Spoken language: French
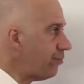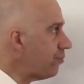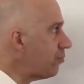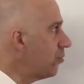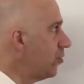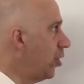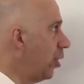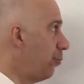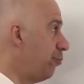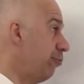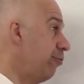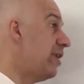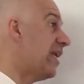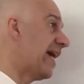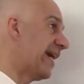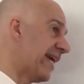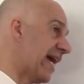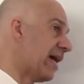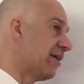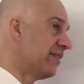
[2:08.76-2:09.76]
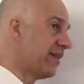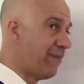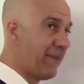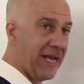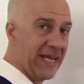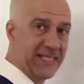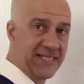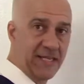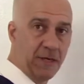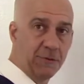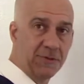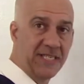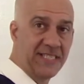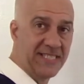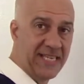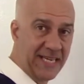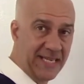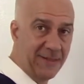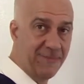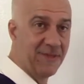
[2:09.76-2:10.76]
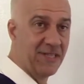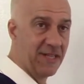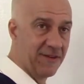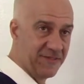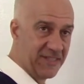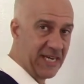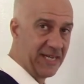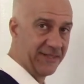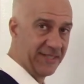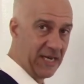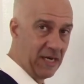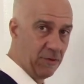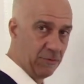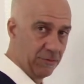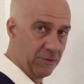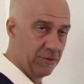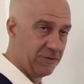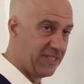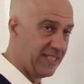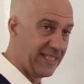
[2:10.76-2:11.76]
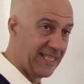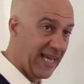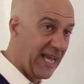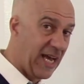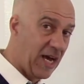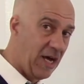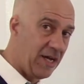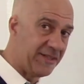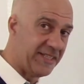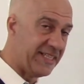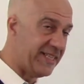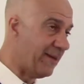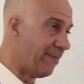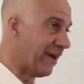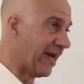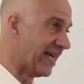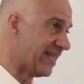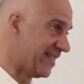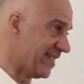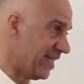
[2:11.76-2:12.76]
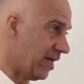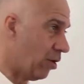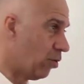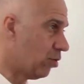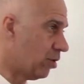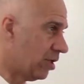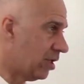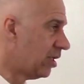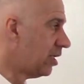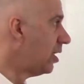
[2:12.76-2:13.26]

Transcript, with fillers: depuis la Grande Dépression des années 1930. Donc, c'est très rare des dépressions.